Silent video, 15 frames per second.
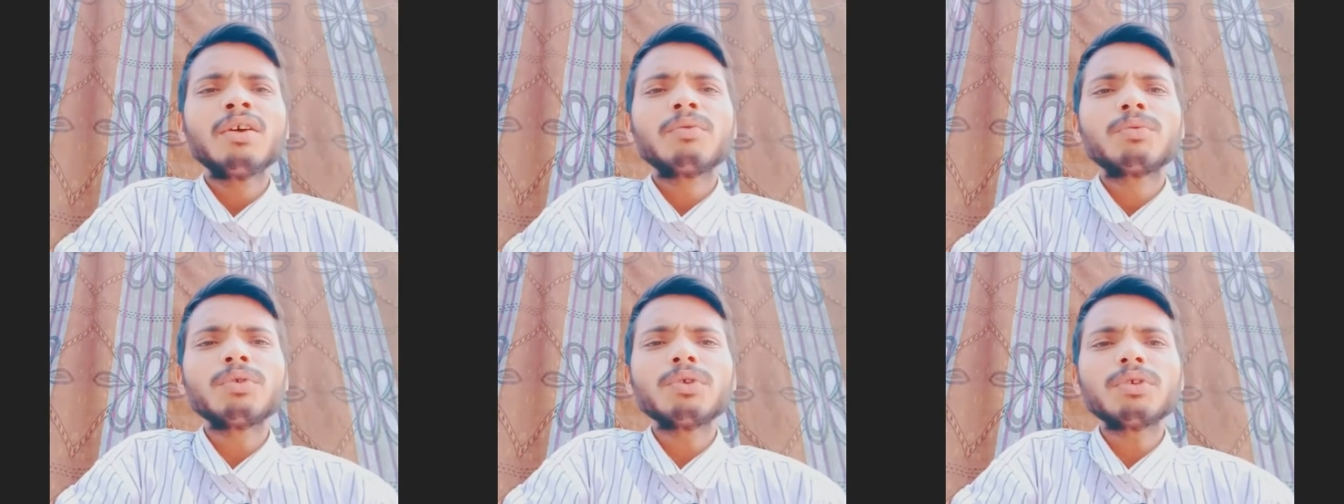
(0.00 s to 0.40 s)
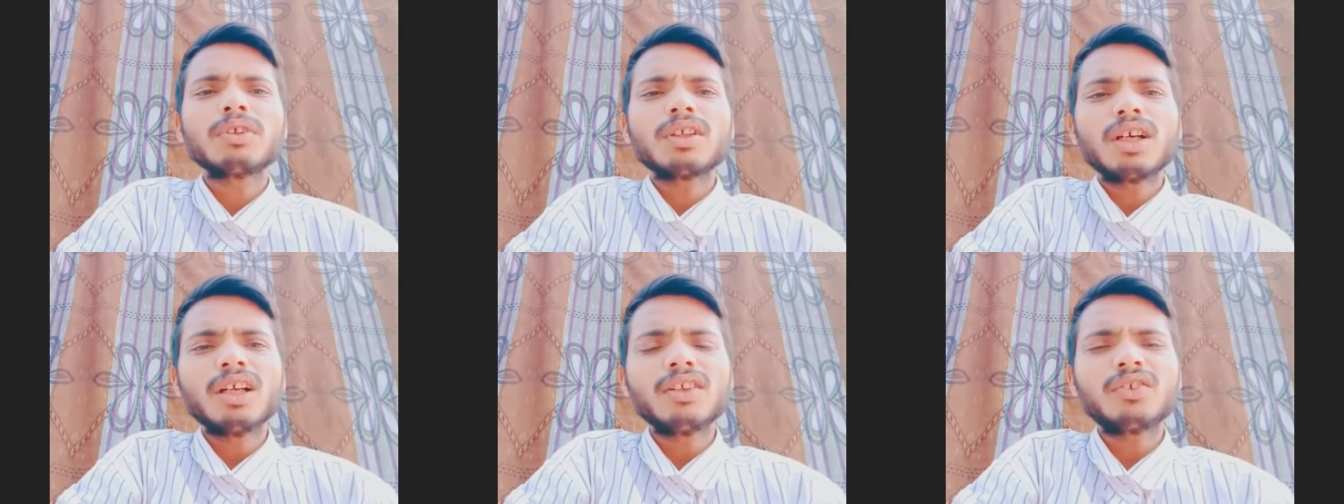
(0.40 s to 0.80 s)
वो
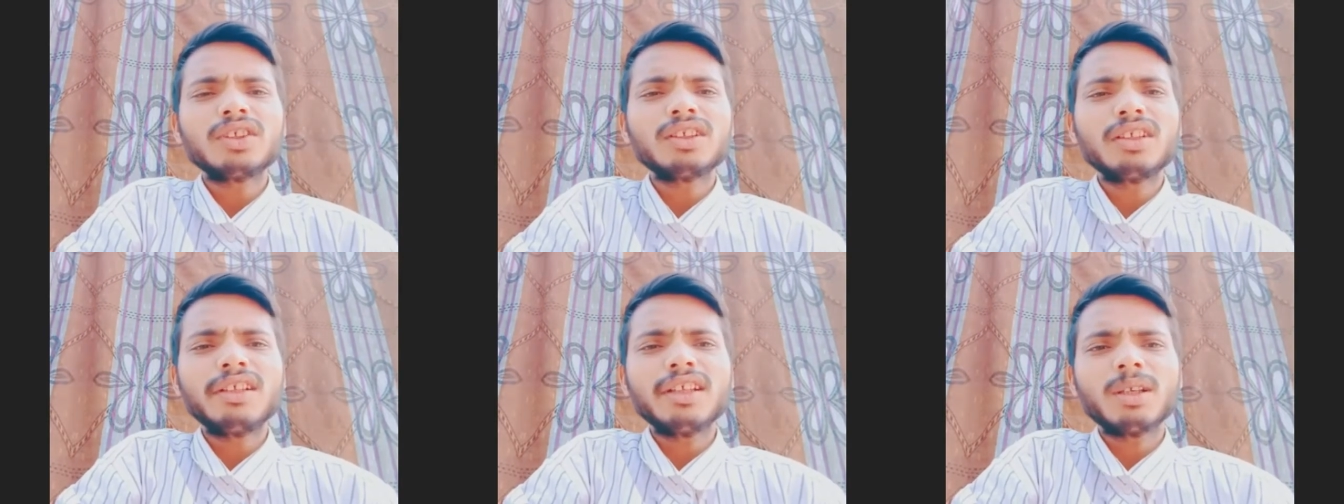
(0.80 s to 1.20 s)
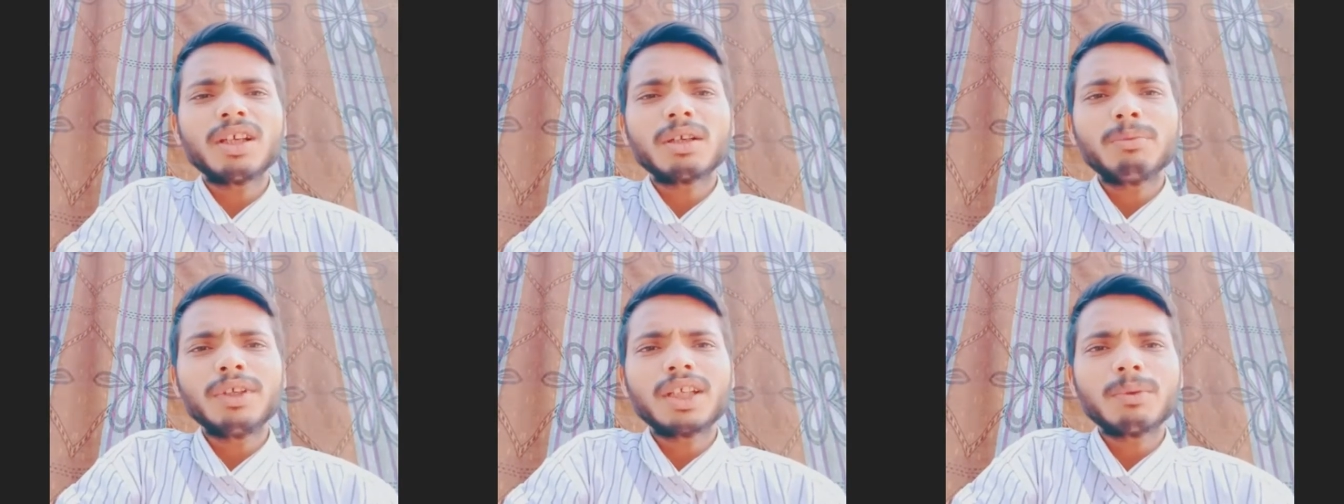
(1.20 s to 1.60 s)
हर चीज़ इंडियन
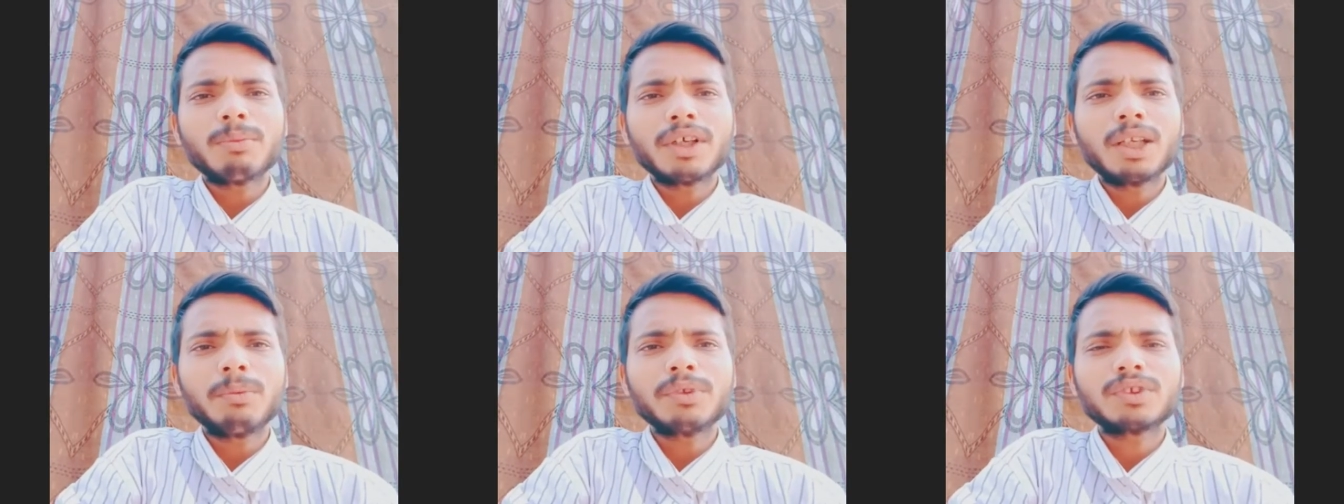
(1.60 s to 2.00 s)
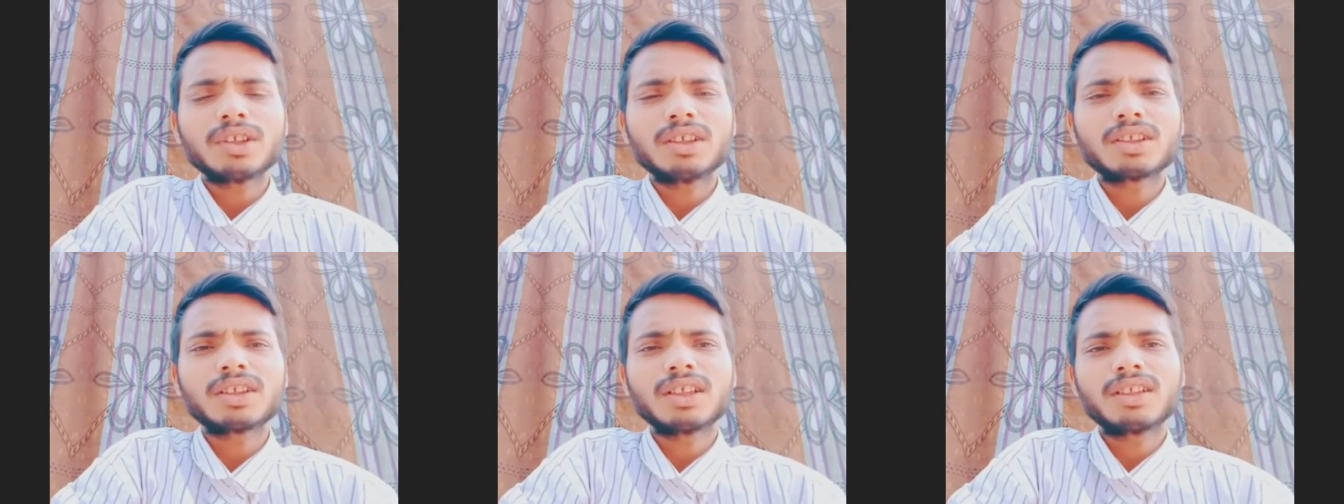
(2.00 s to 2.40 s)
आर्मी के बारे में
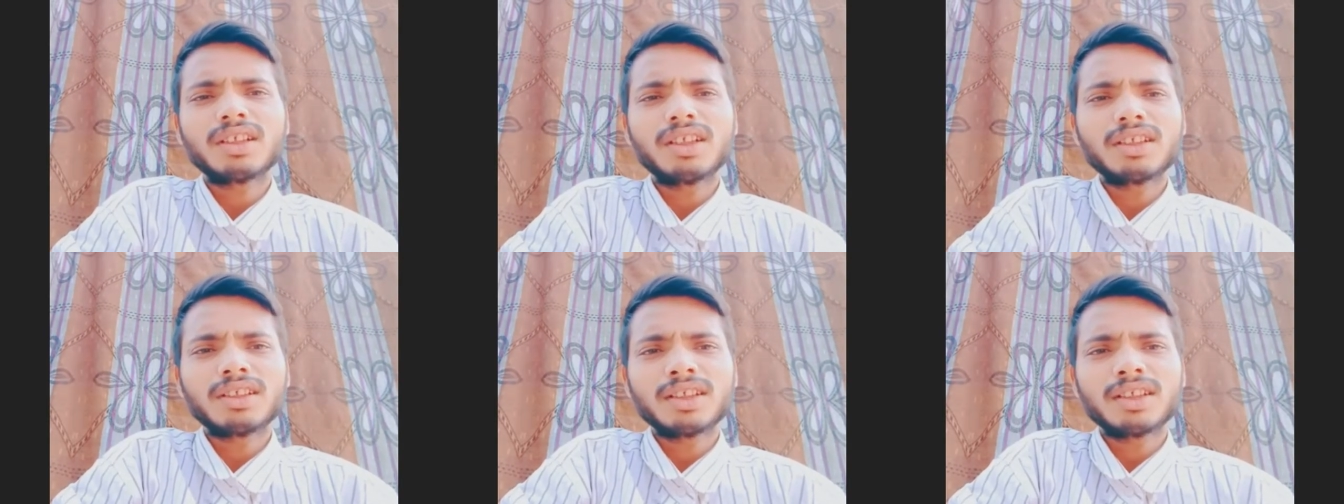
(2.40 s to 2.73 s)
सर्च करता रहता